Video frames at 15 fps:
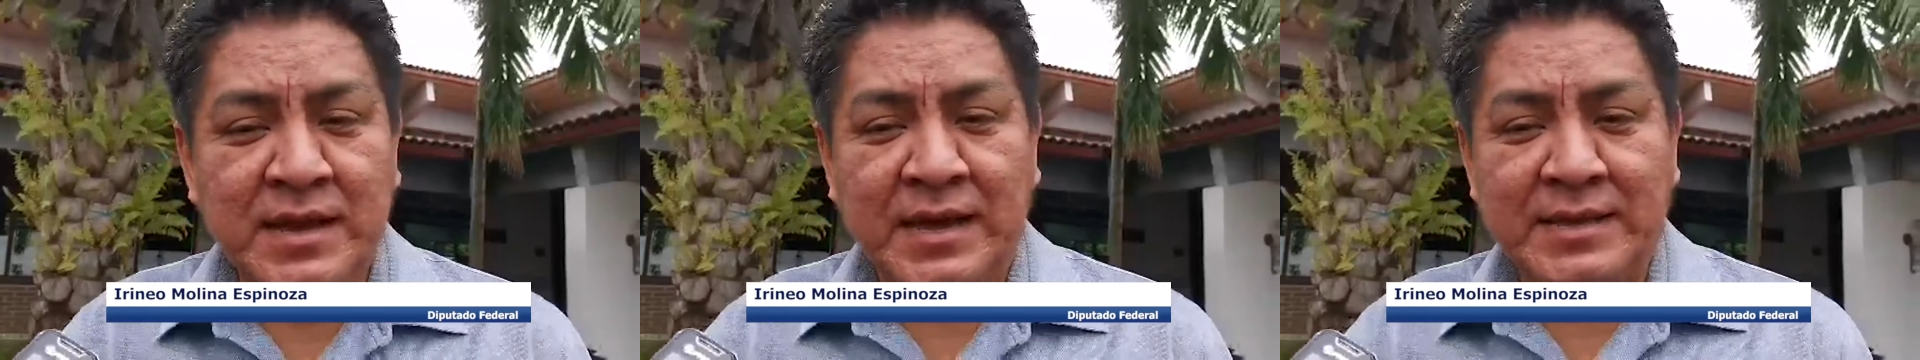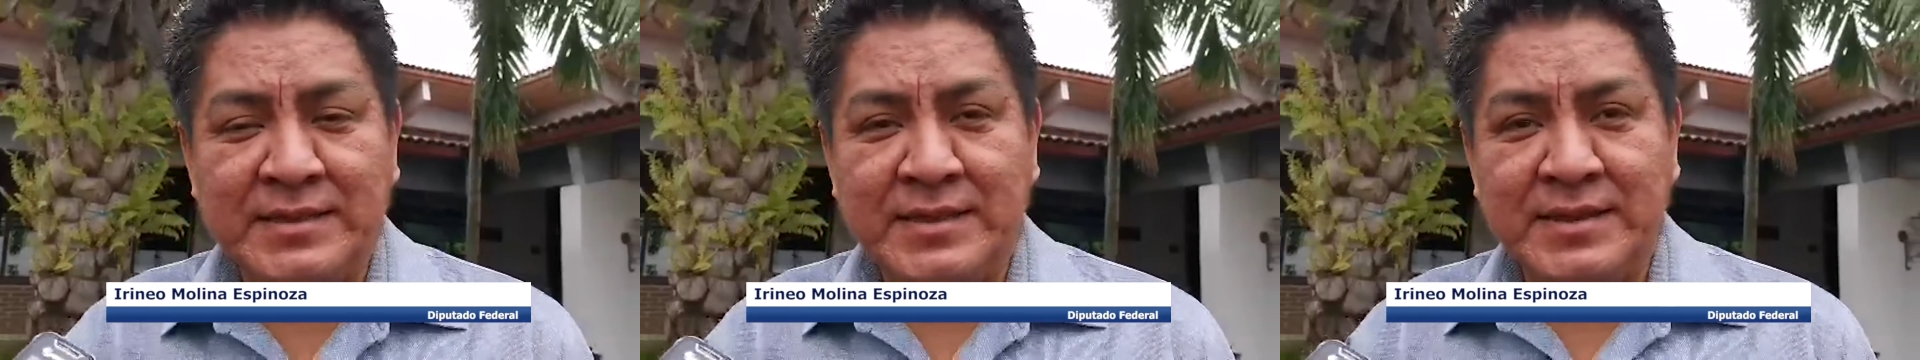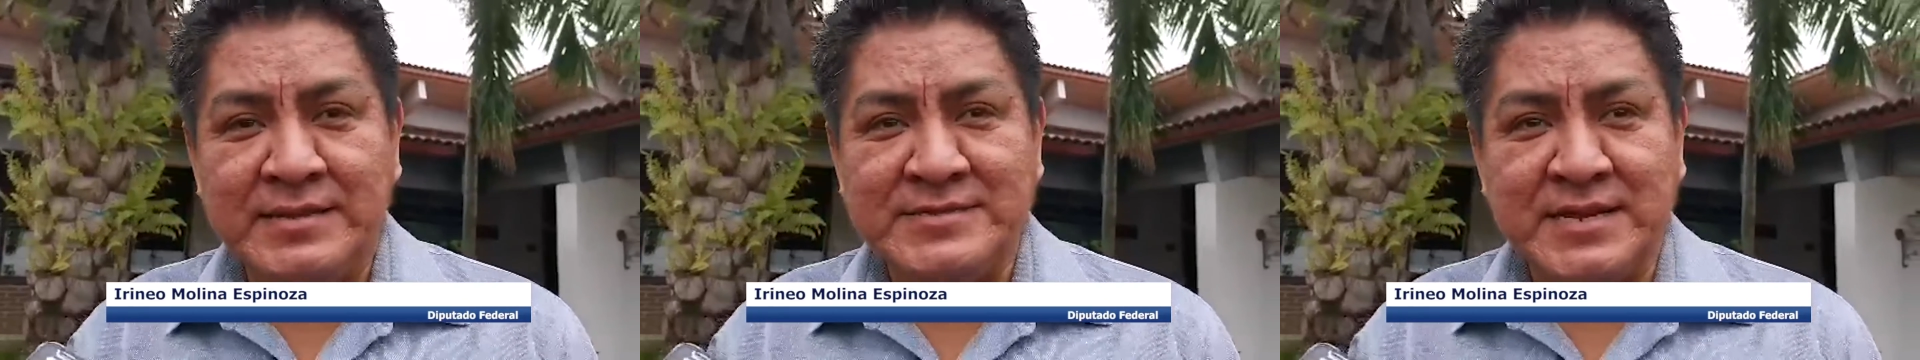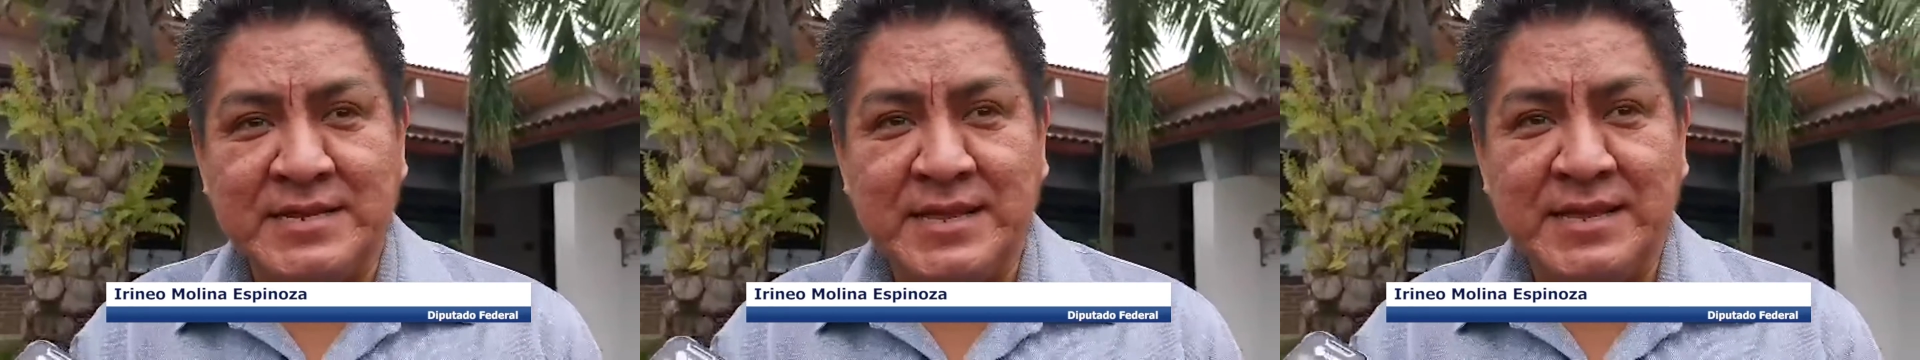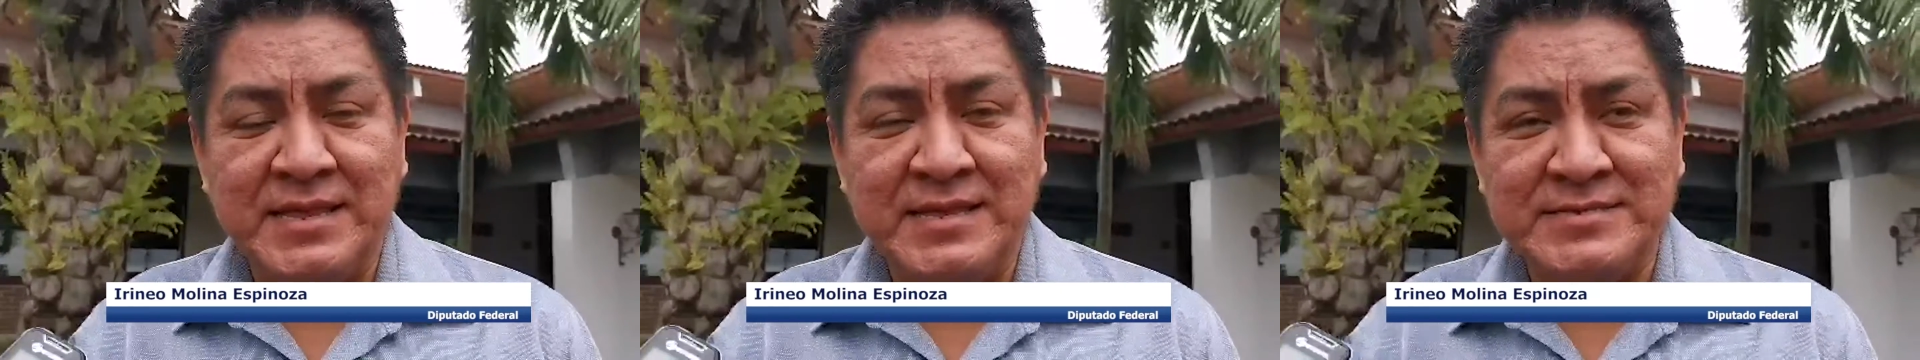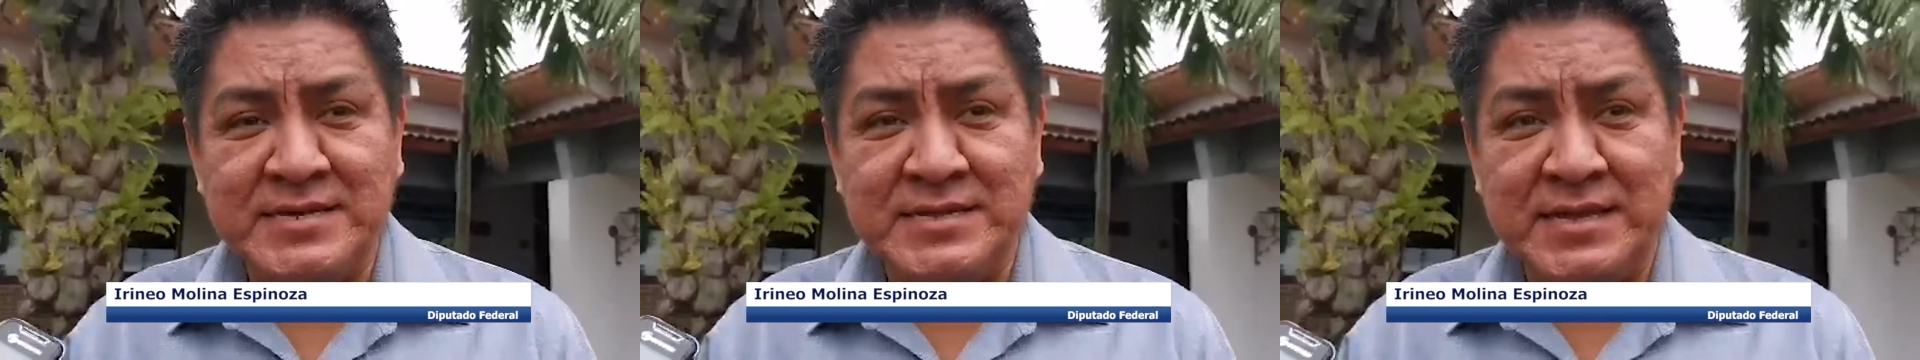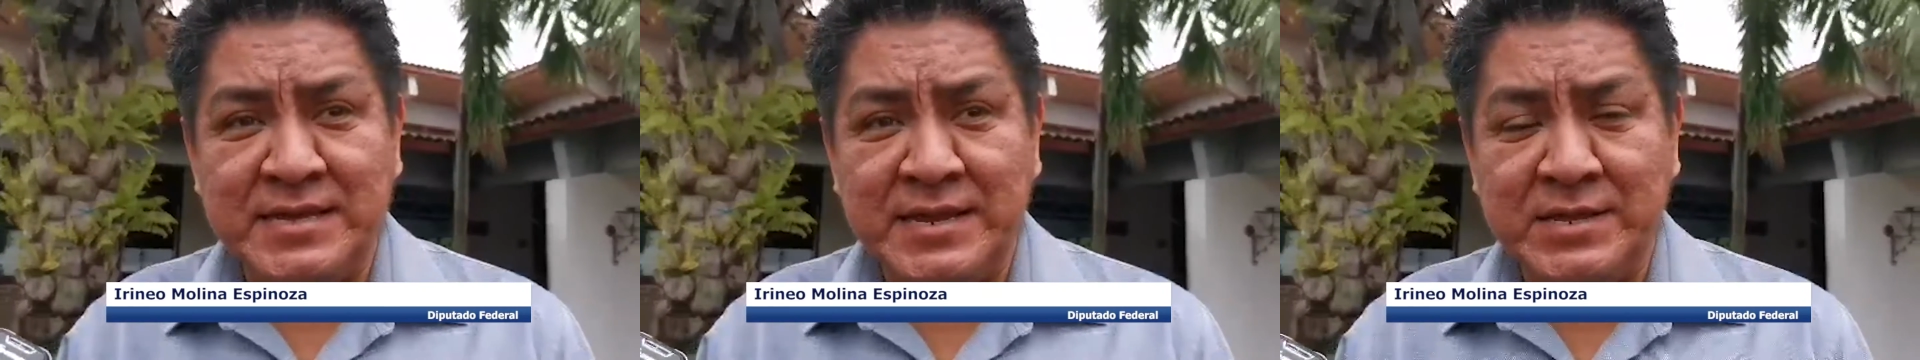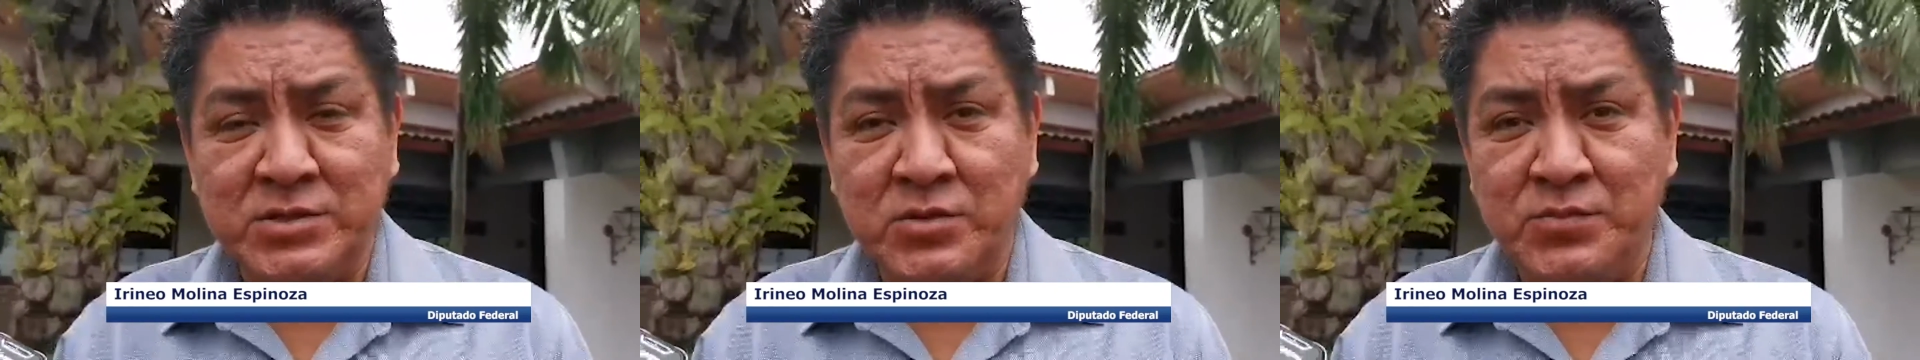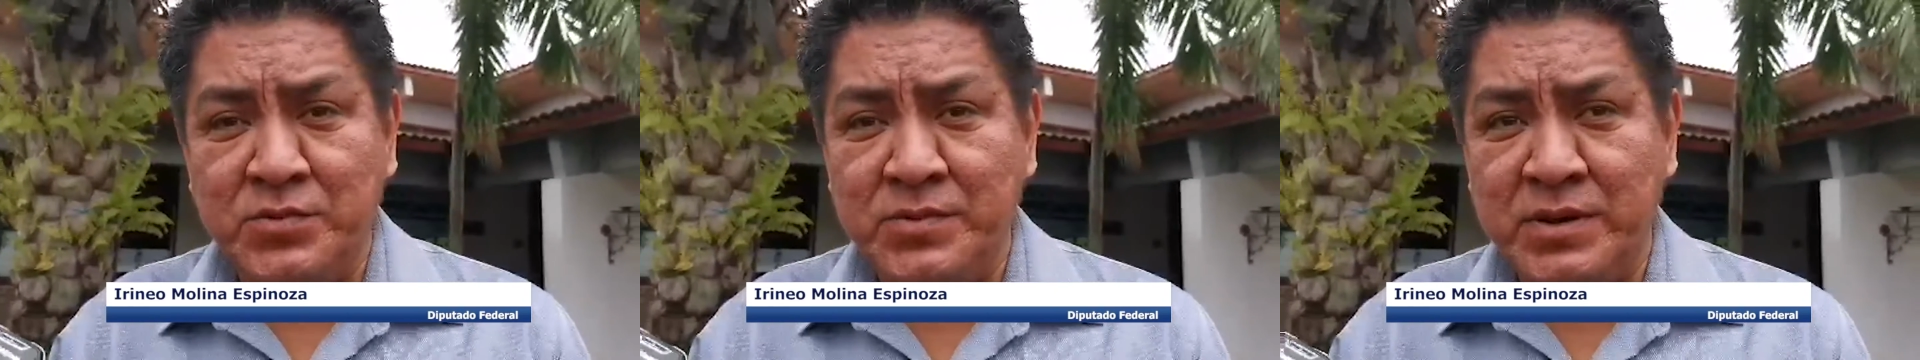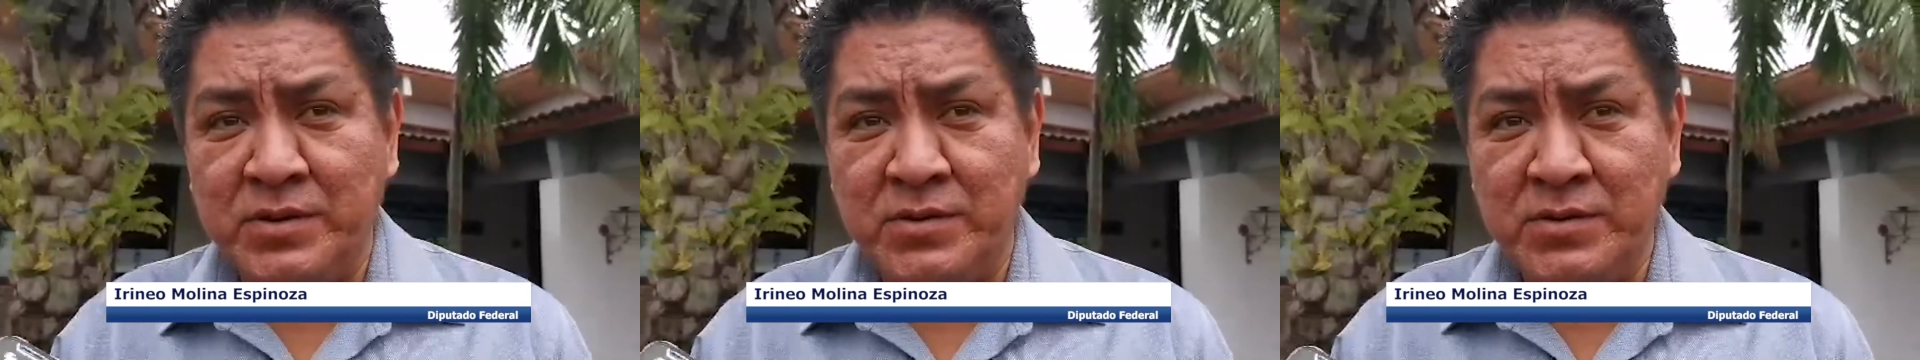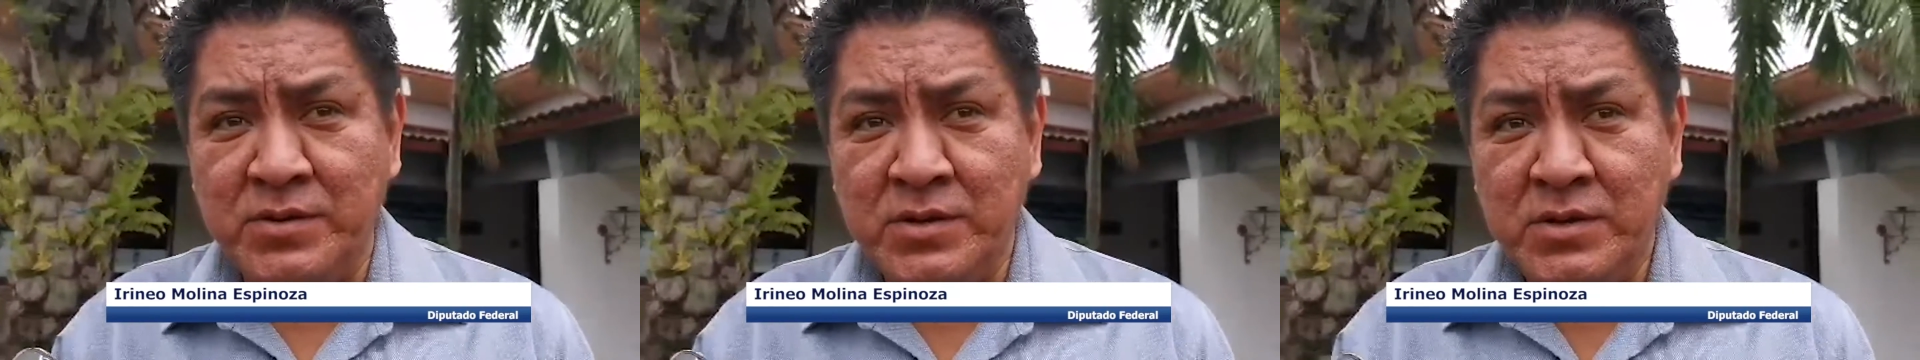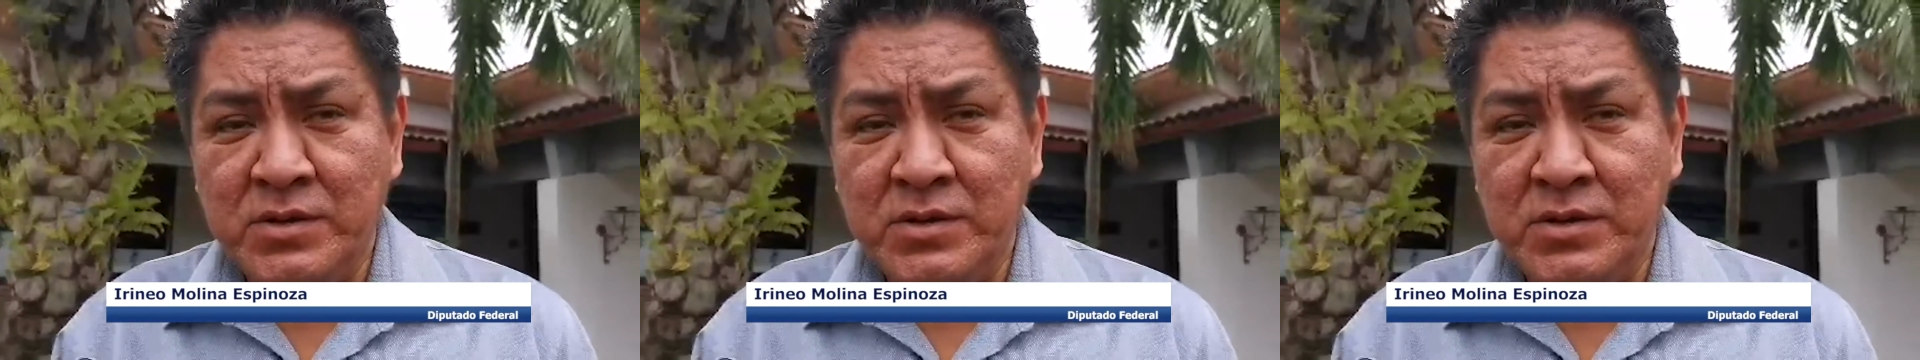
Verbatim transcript: ante la Secretaría de Hacienda y Crédito Público,